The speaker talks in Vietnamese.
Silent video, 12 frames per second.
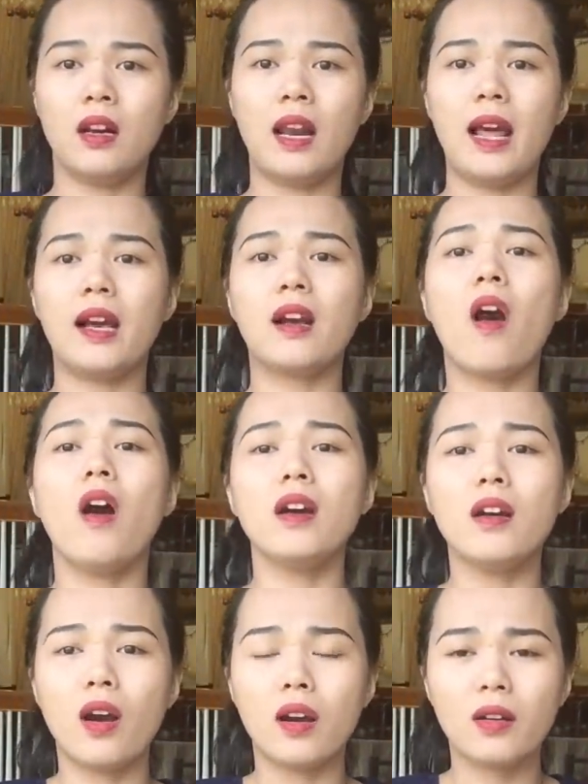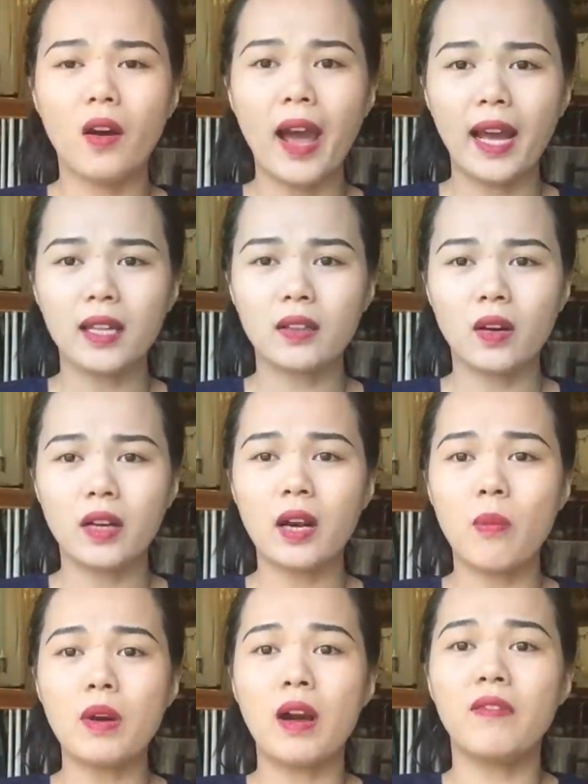là có có ăn thôi
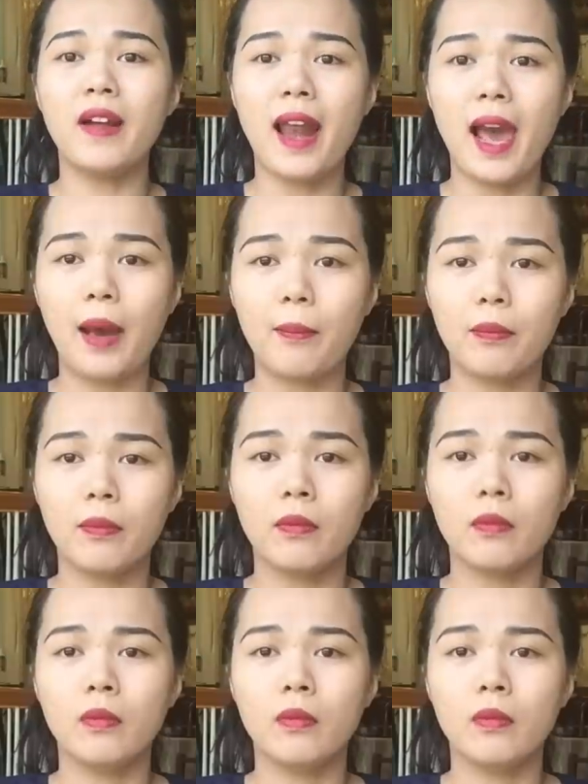không cần phải làm